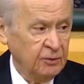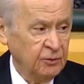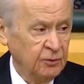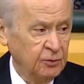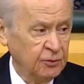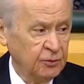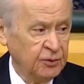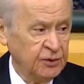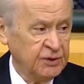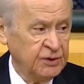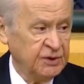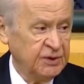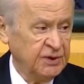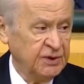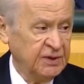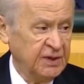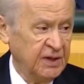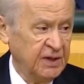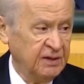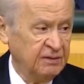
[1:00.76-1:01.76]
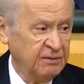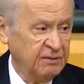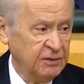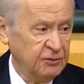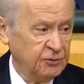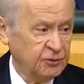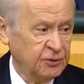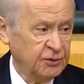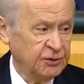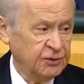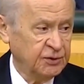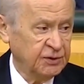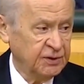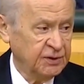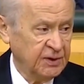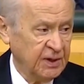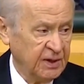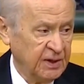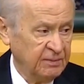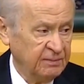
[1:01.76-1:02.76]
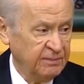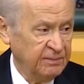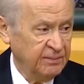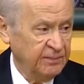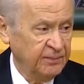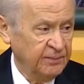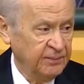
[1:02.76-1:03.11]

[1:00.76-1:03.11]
Yurt içinde ve yurt dışında